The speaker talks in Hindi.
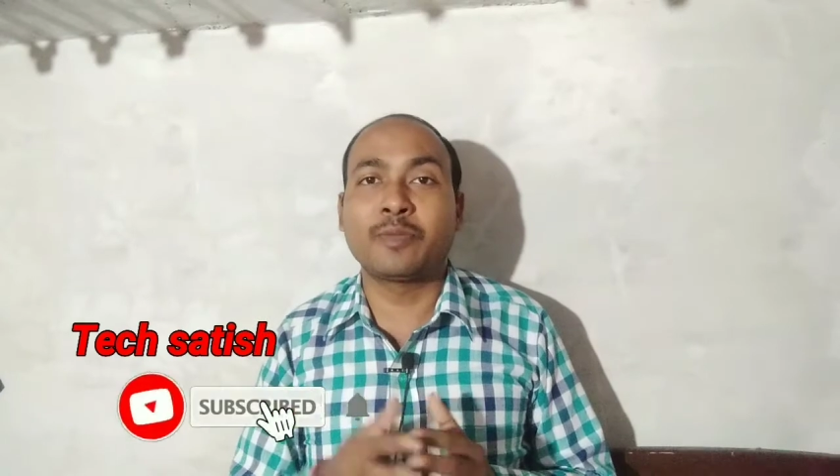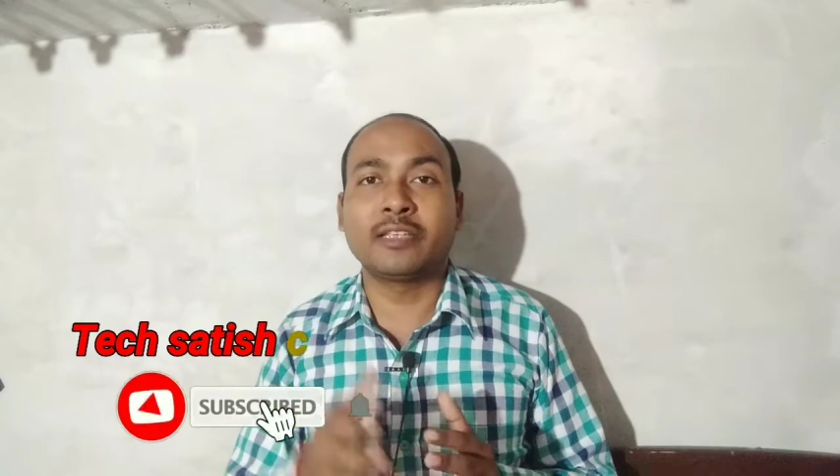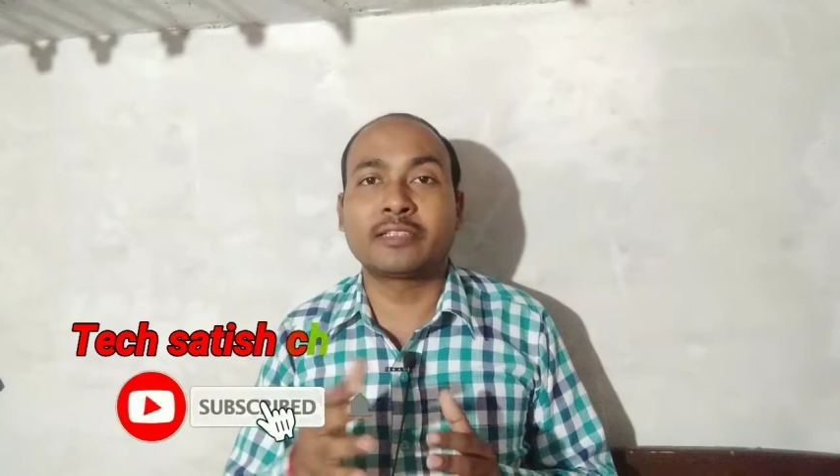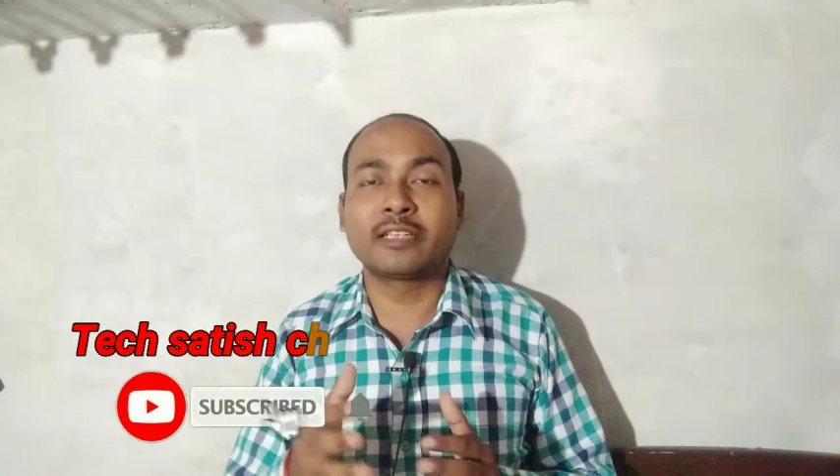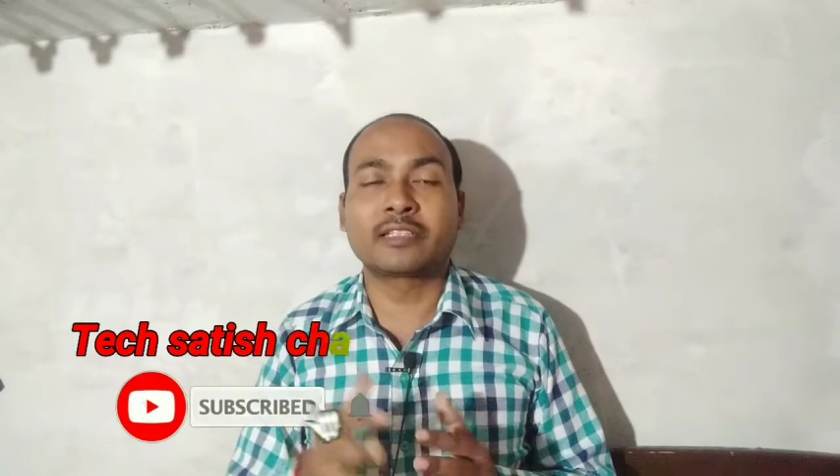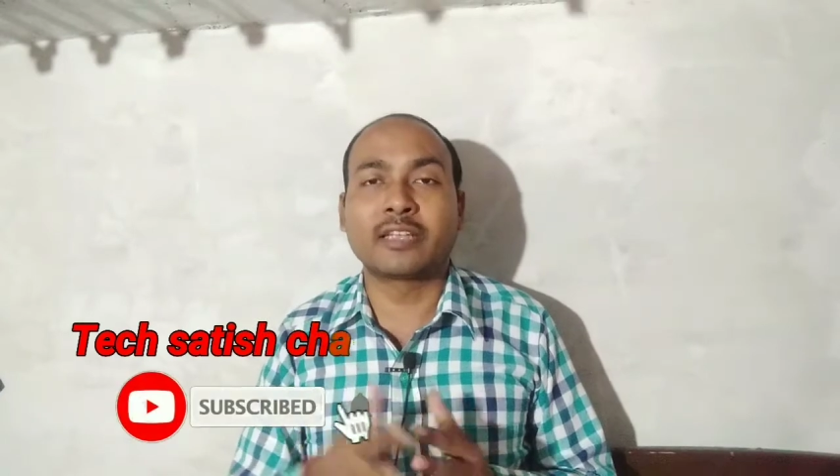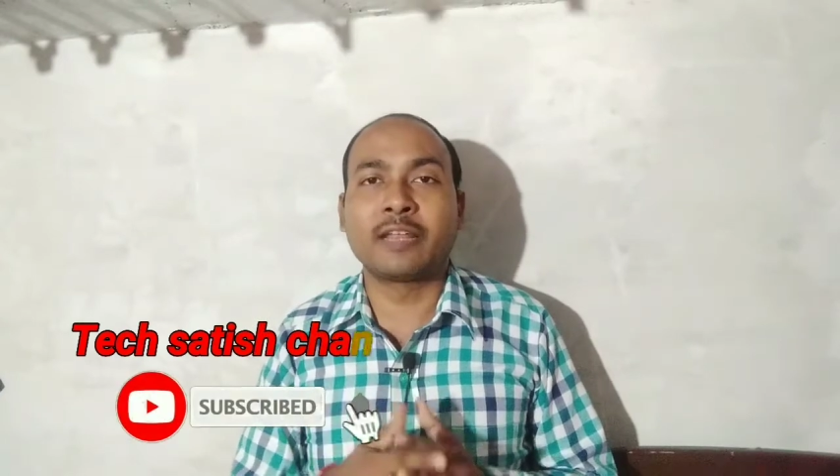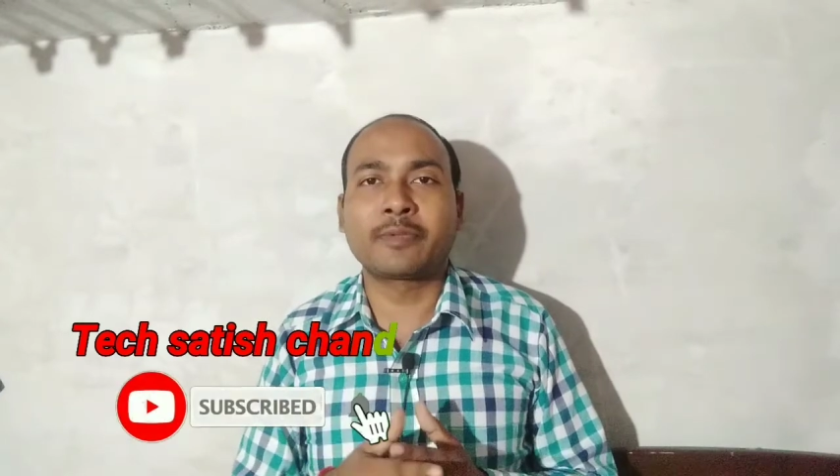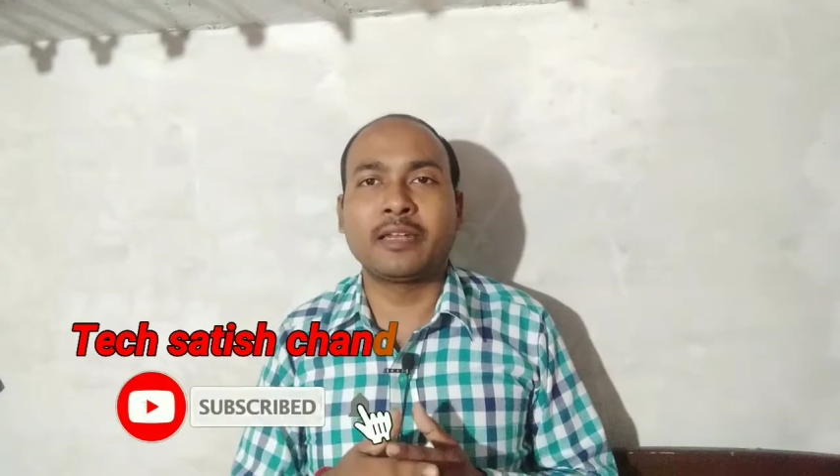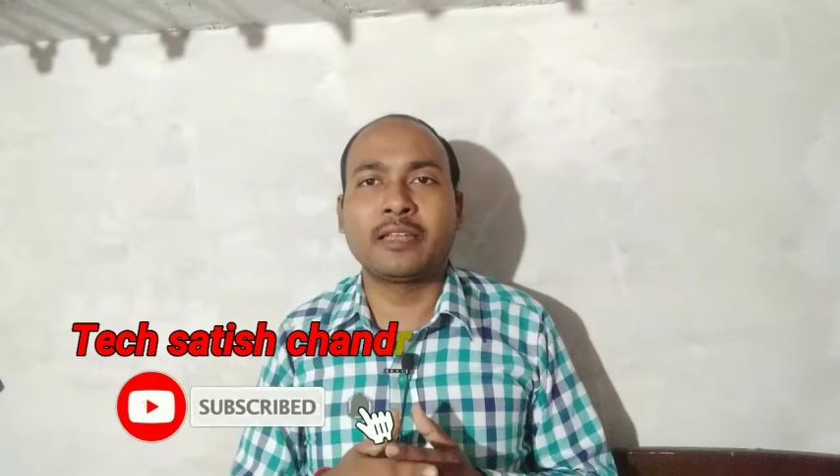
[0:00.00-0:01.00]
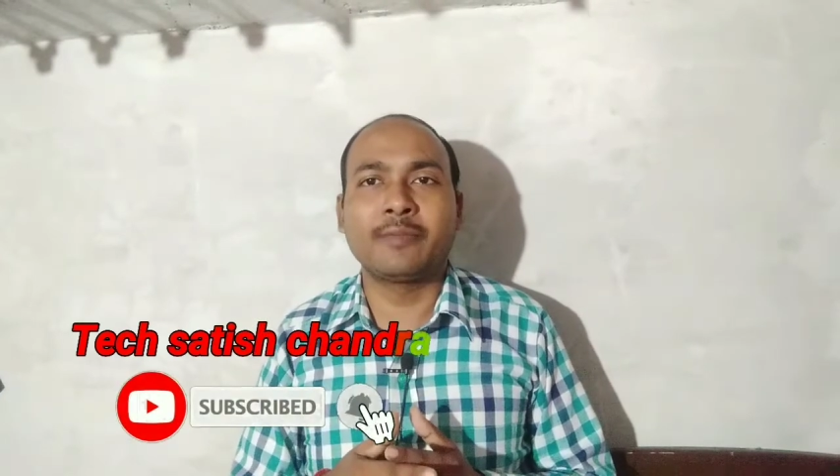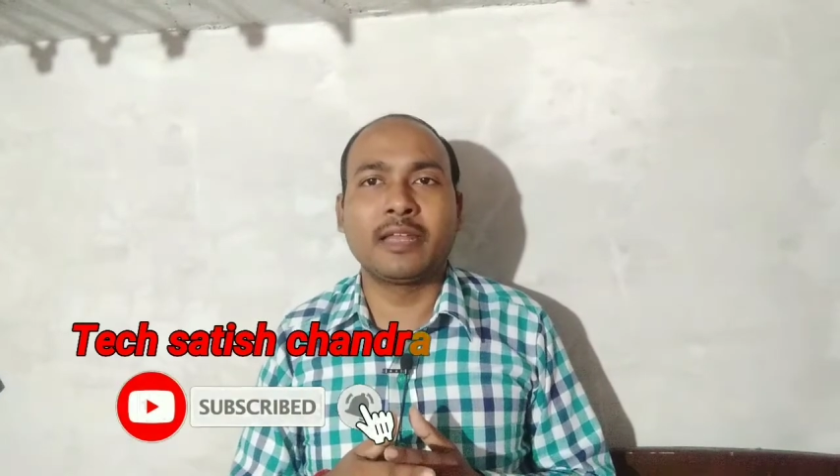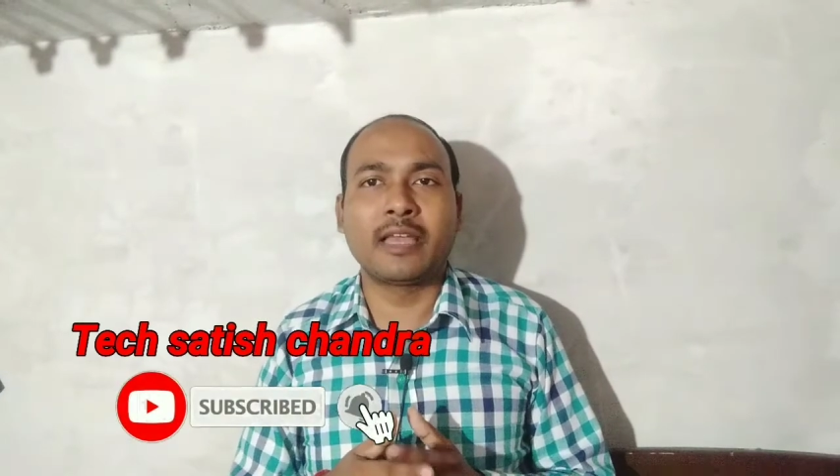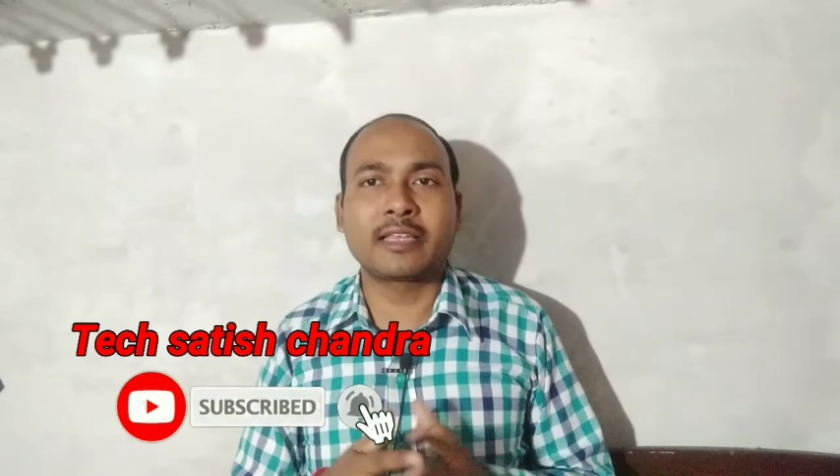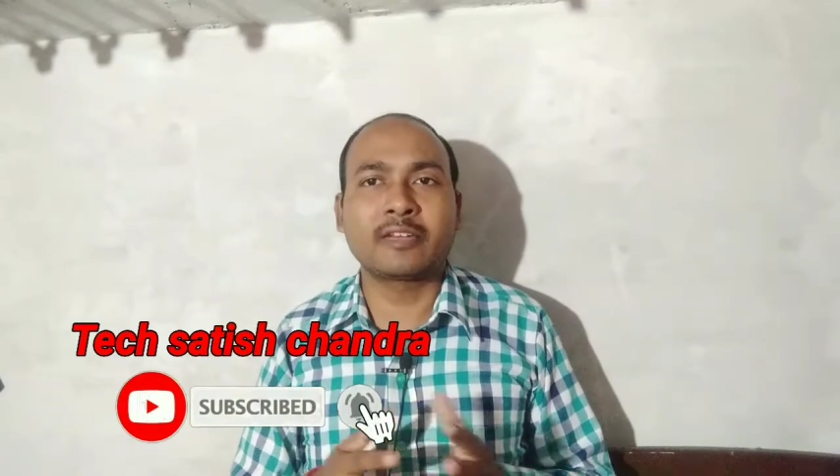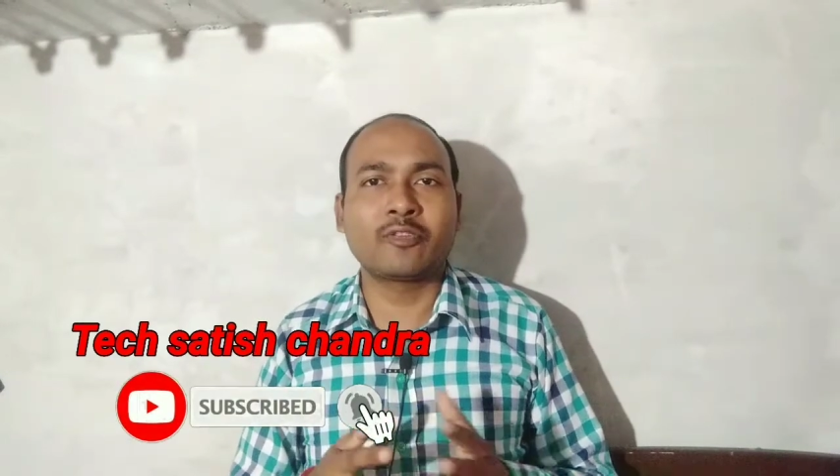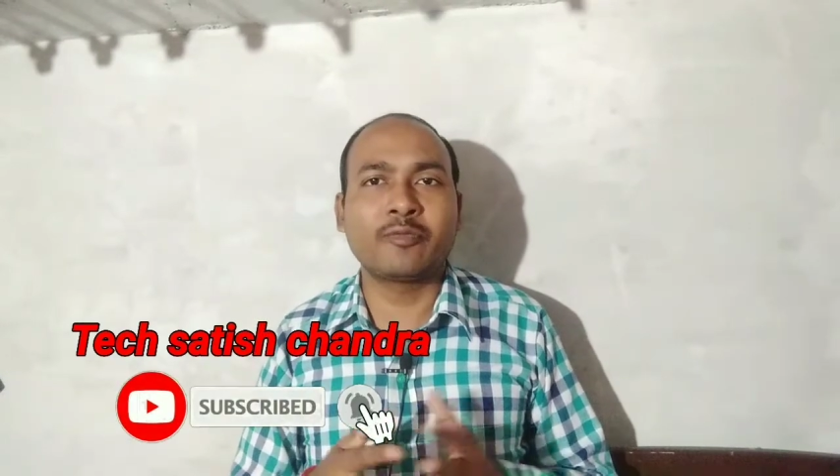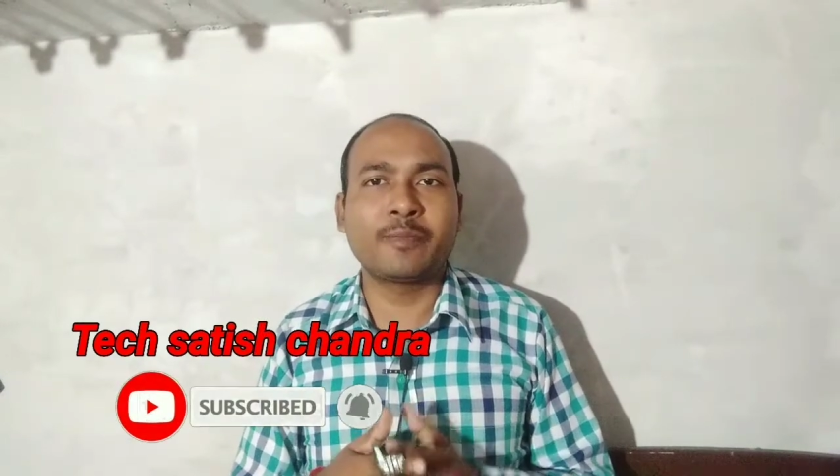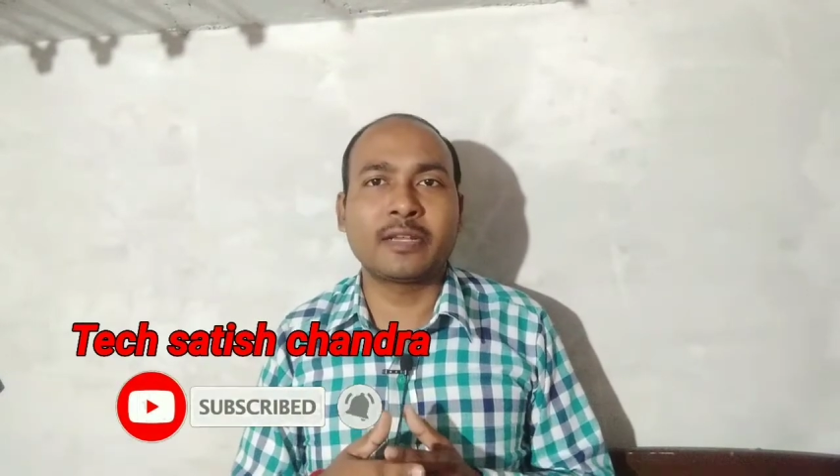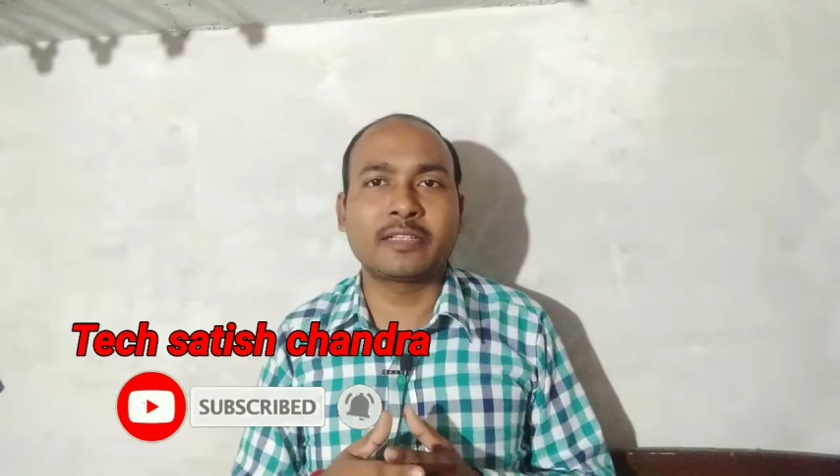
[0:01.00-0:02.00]
प्लीज़ सब्सक्राइब कर लें बेलाइकन को
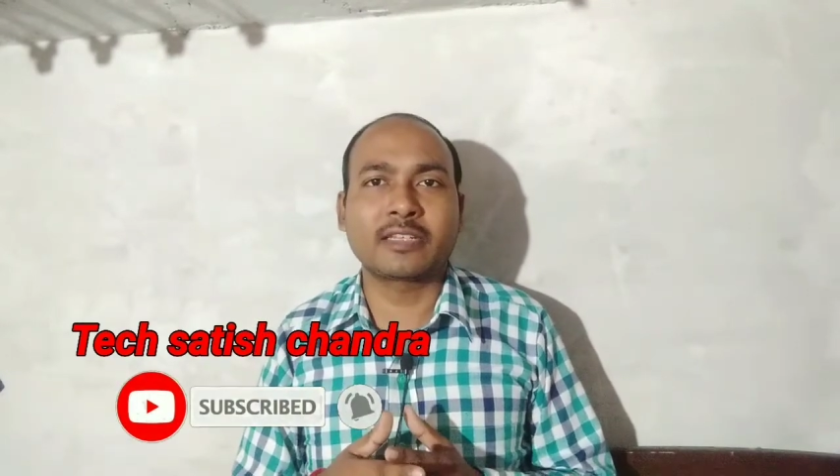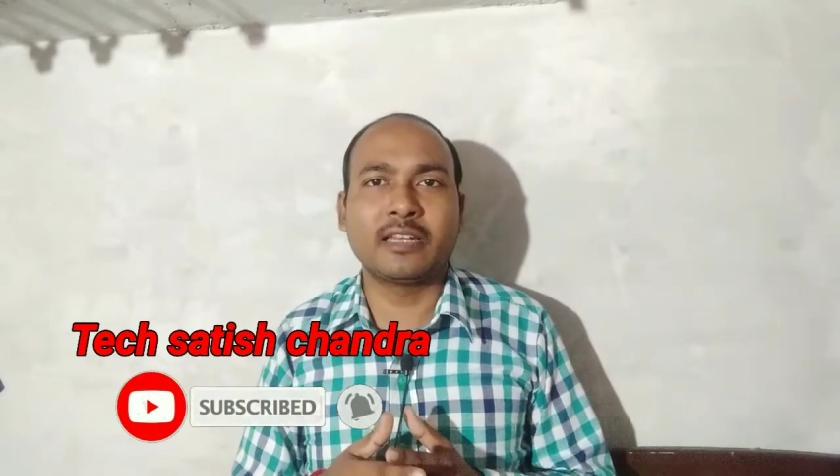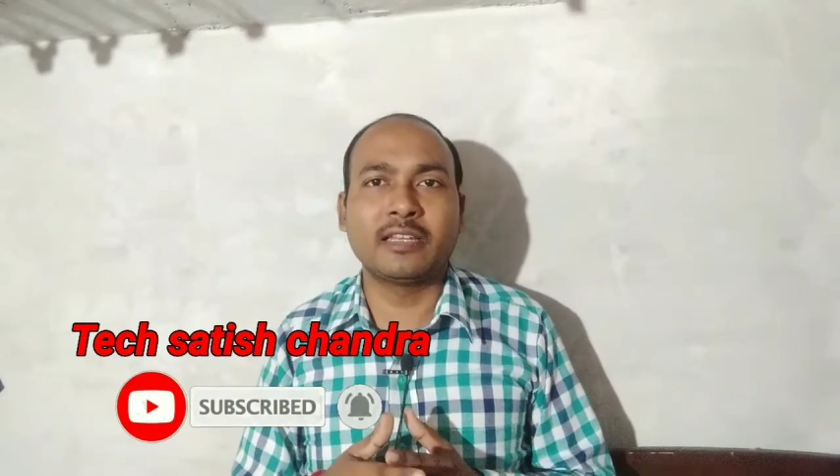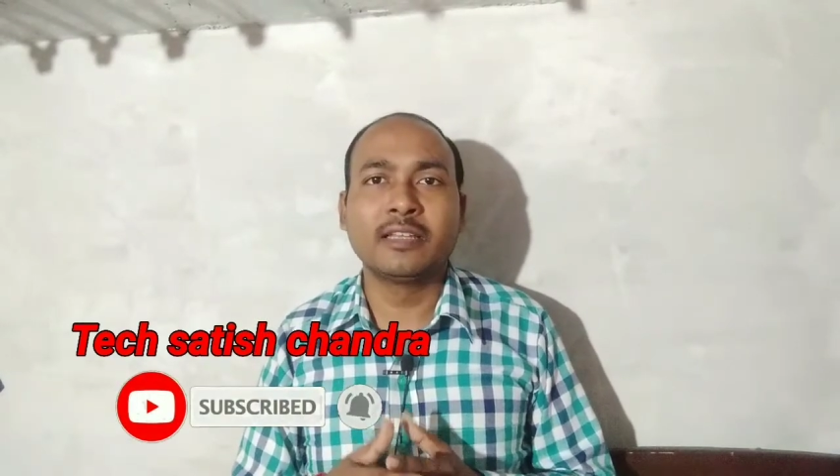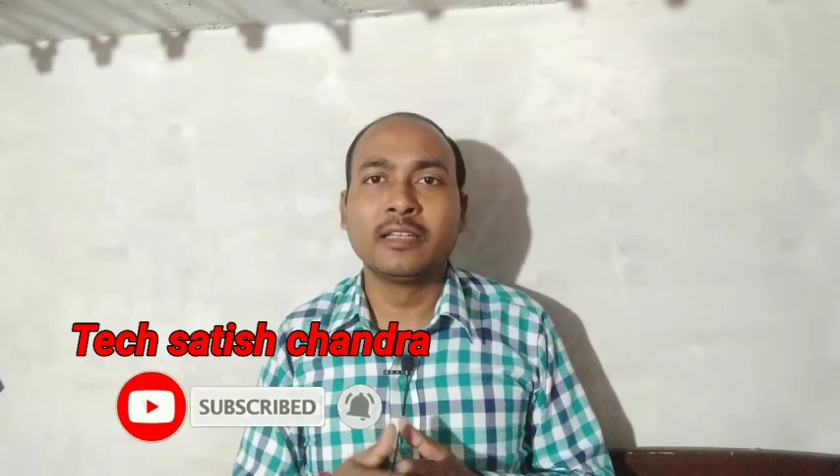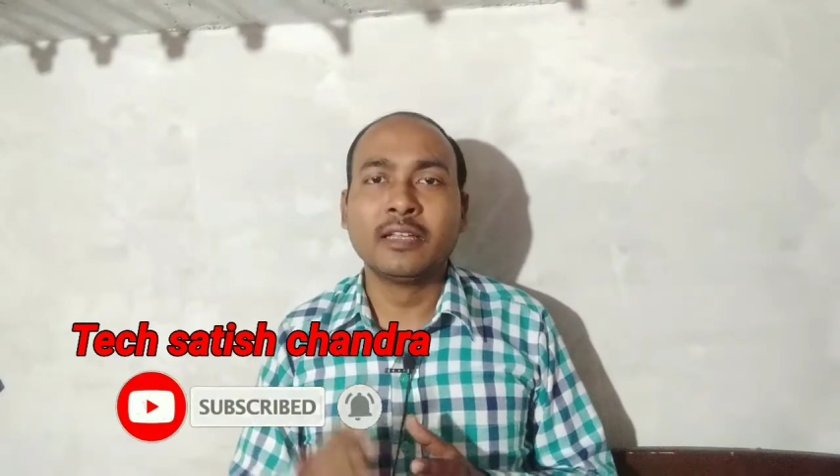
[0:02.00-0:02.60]
भी प्रेस कर लें